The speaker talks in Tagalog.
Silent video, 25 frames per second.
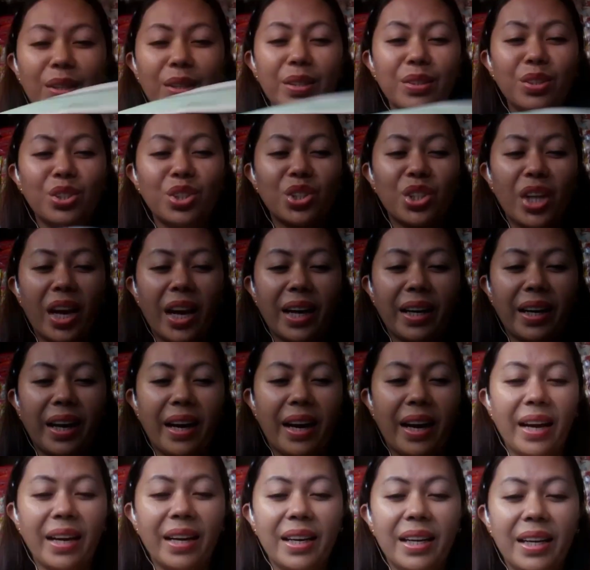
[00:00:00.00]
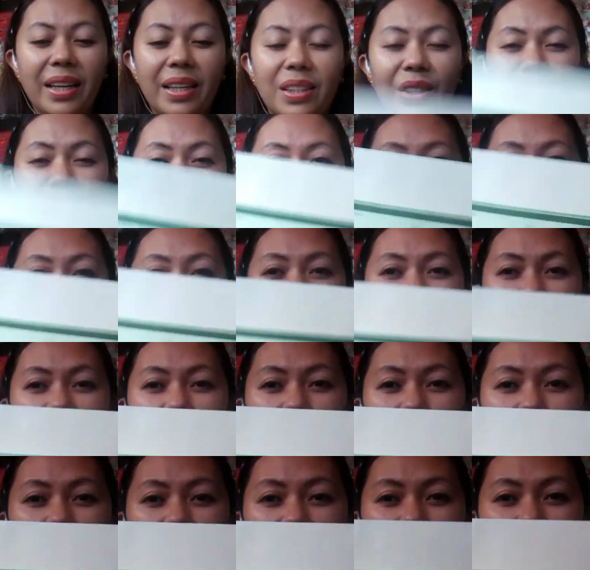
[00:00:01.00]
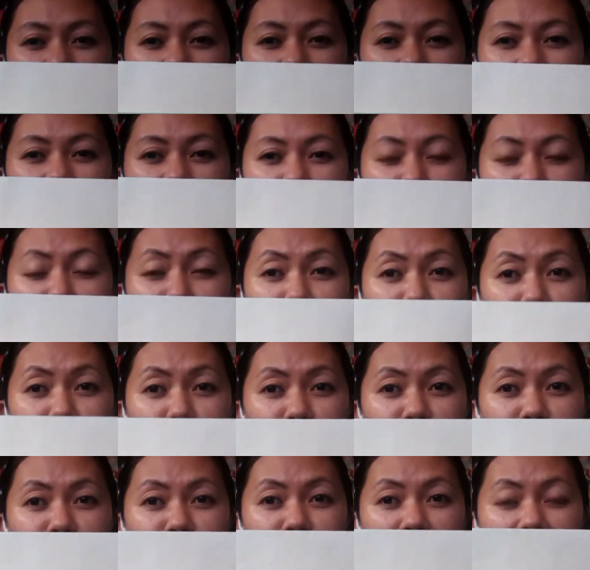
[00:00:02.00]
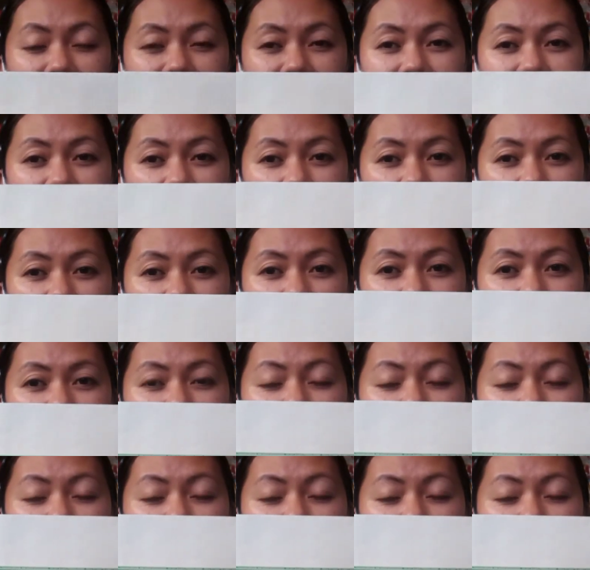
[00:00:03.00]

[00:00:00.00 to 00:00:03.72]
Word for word: Ito yung cheque. Yung cheque na pinadala ni YouTube para sa akin.